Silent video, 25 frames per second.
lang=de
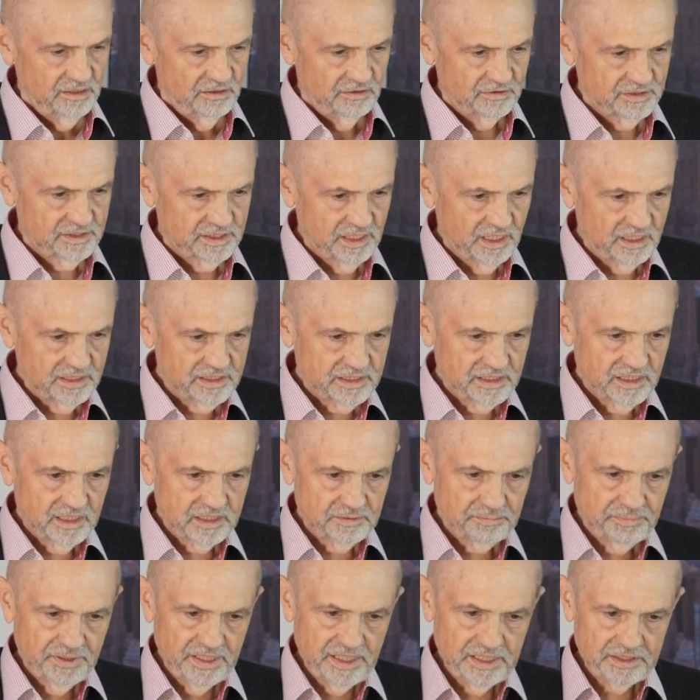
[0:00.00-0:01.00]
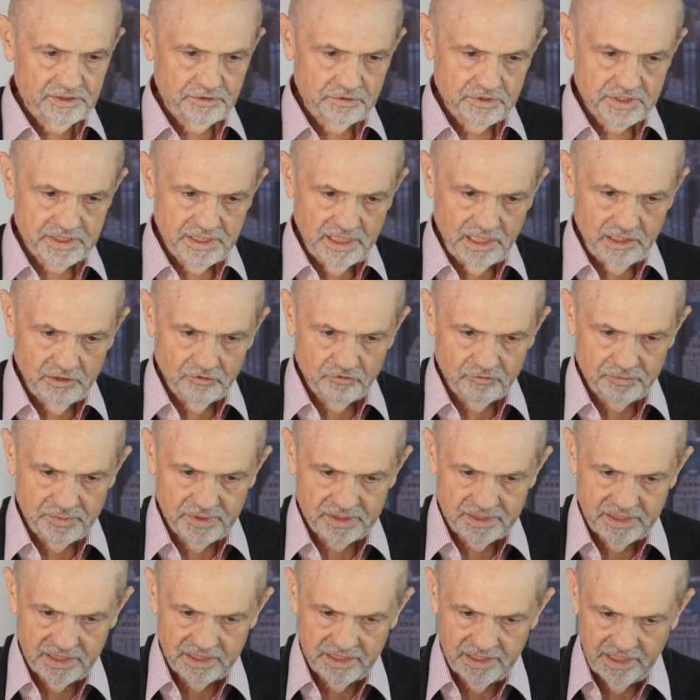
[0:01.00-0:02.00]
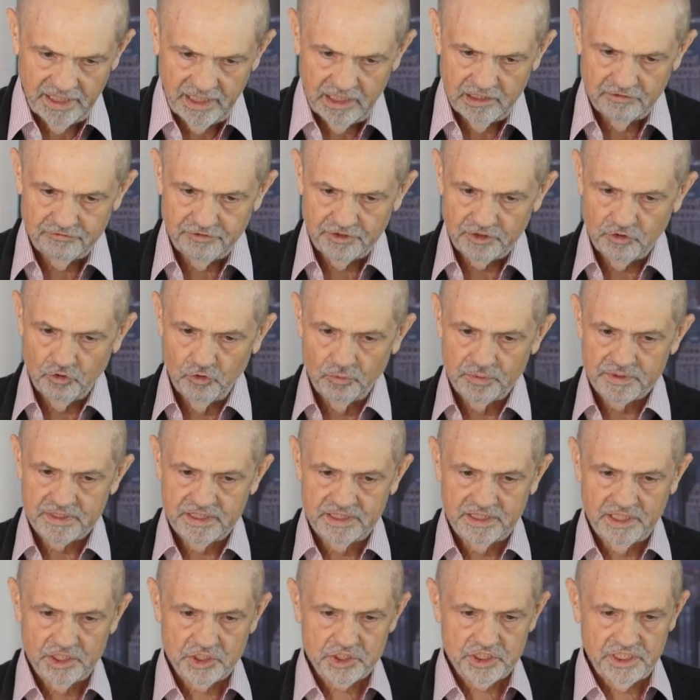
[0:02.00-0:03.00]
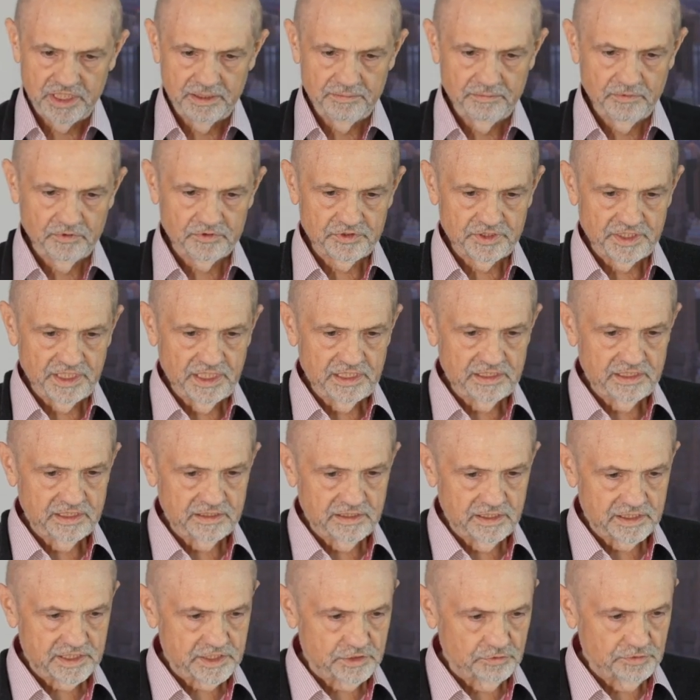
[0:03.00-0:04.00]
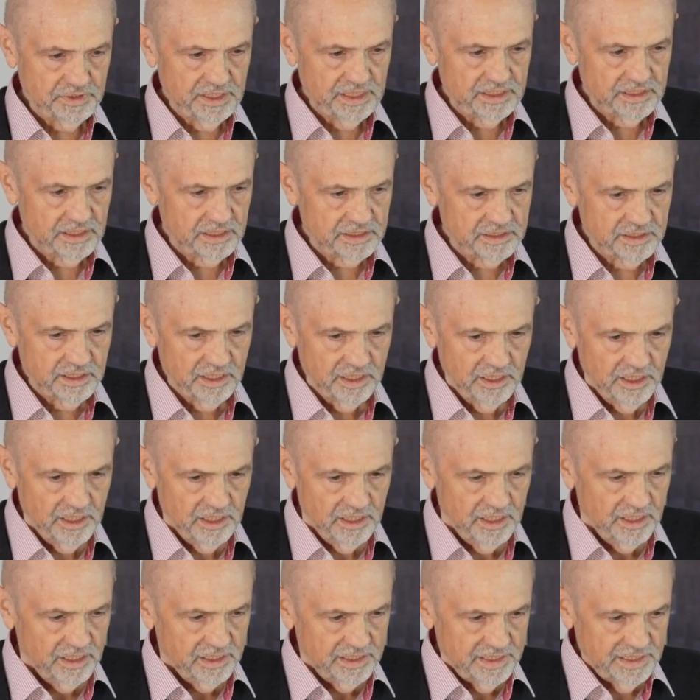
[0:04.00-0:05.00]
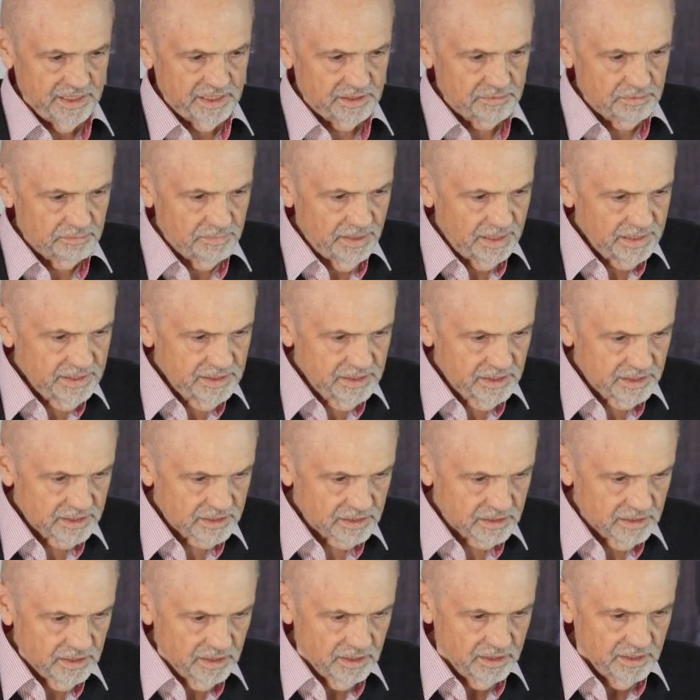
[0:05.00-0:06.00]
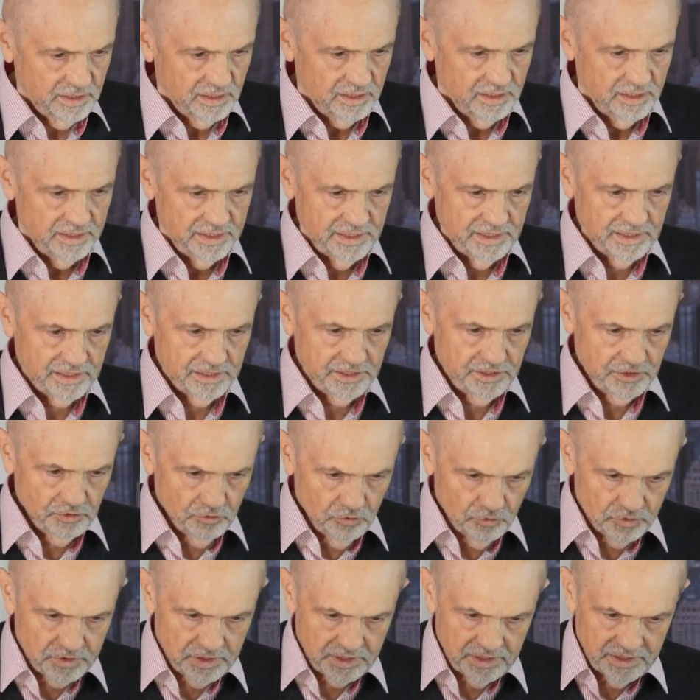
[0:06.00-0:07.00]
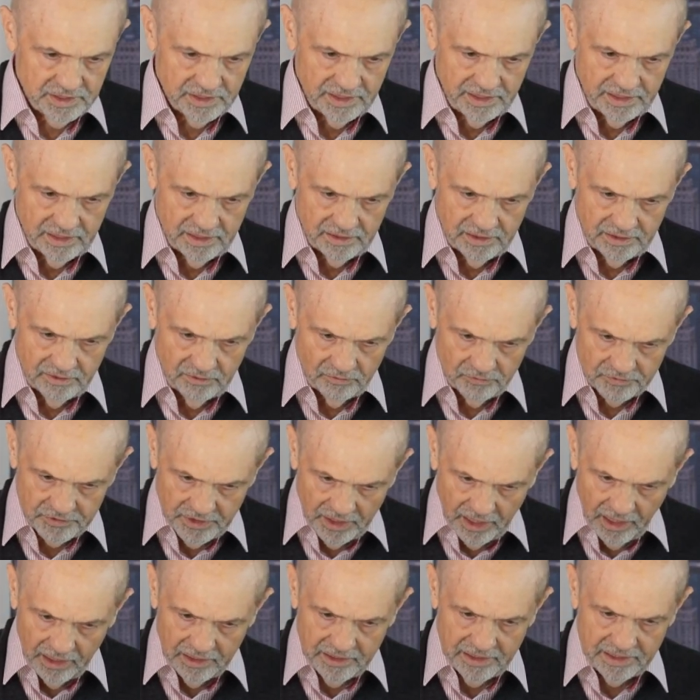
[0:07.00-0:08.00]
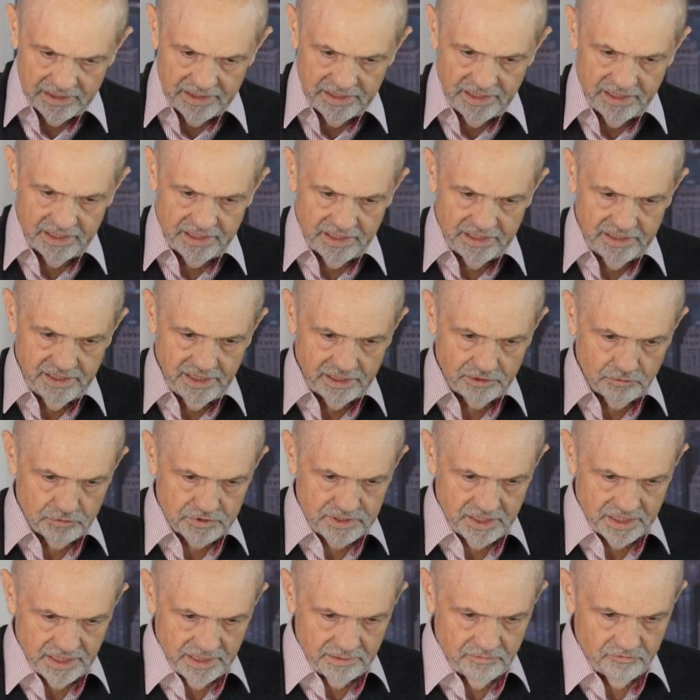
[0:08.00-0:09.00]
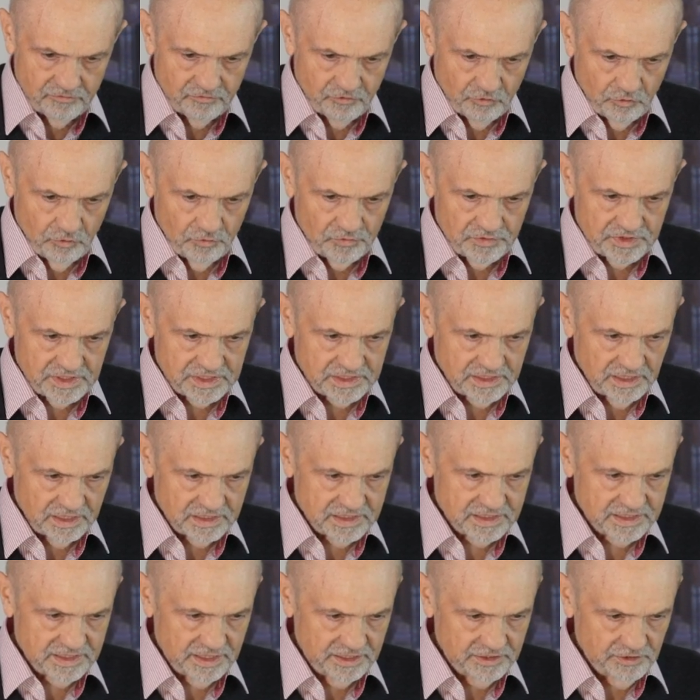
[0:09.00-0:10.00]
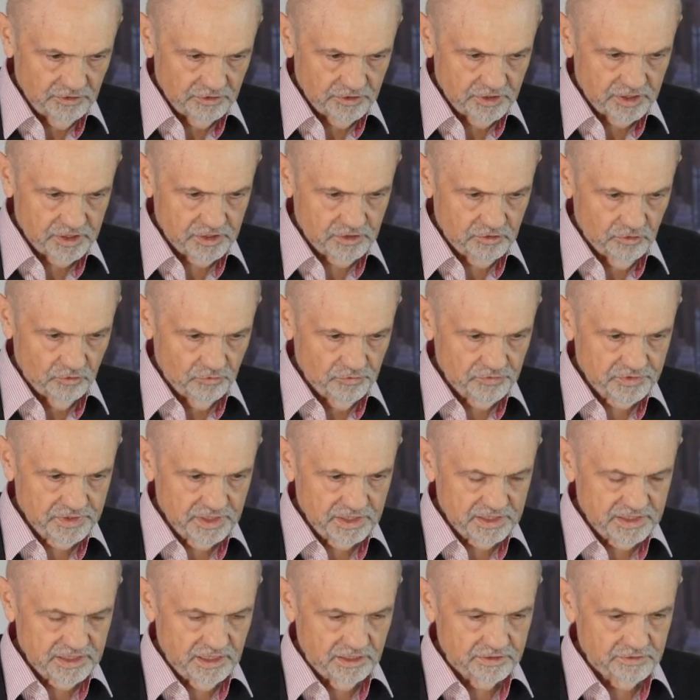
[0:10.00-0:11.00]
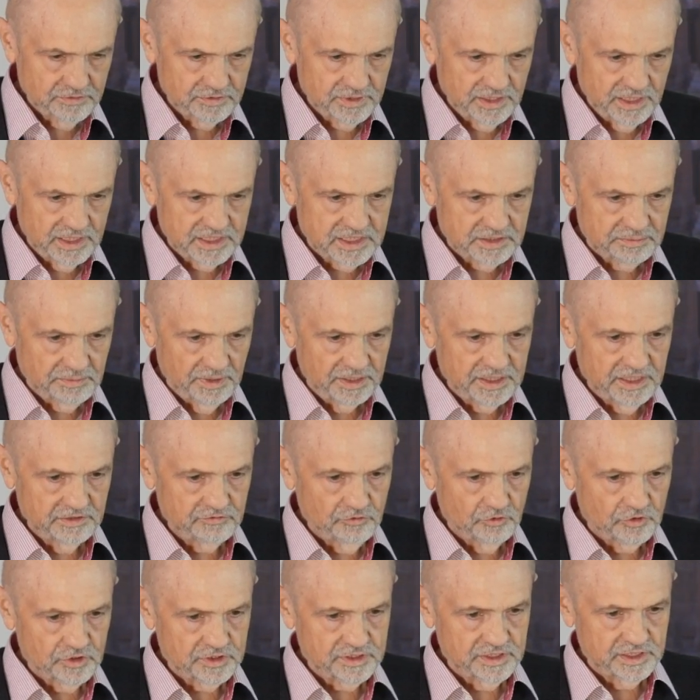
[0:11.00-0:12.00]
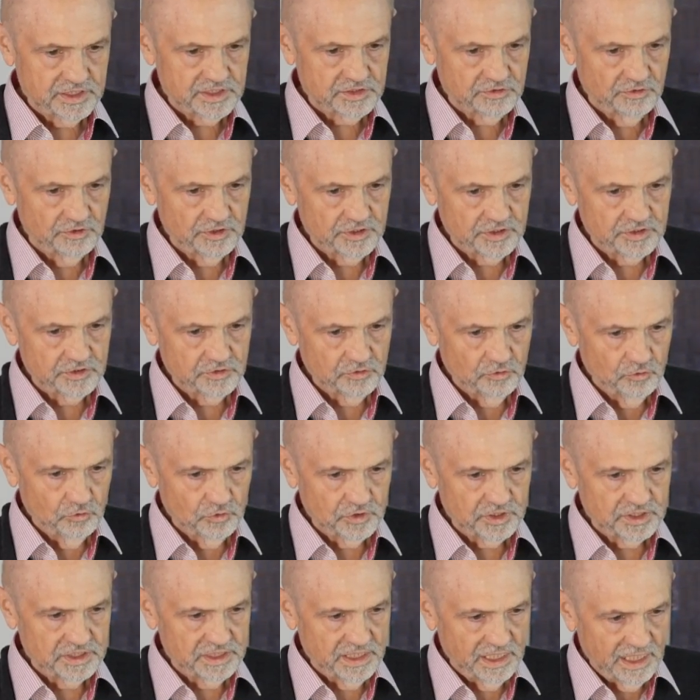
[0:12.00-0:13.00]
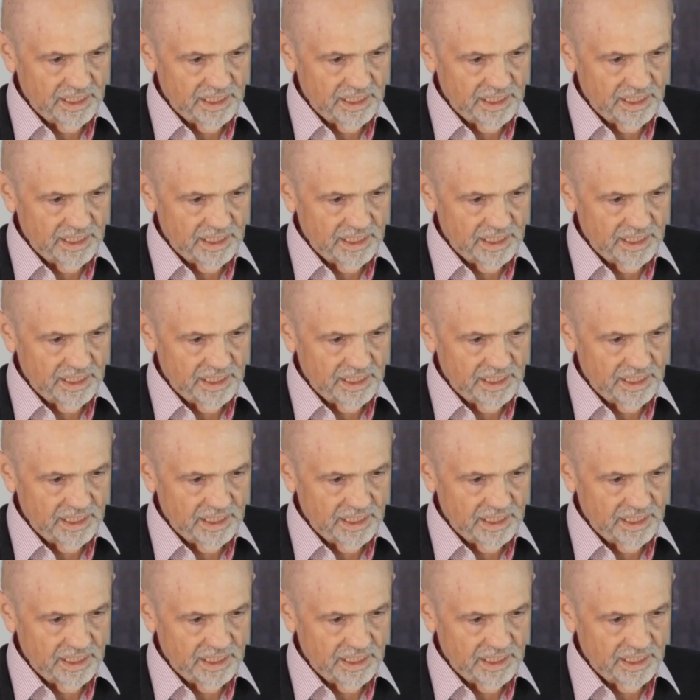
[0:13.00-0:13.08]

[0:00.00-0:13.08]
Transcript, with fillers: Und da trat Petrus auf mit den Elf, erhob seine Stimme und redete zu ihnen, ihr Männer, ihr Juden, und alle, die ihr in Jerusalem wohnt, das sei euch kundgetan und lasst meine Worte zu euren Ohren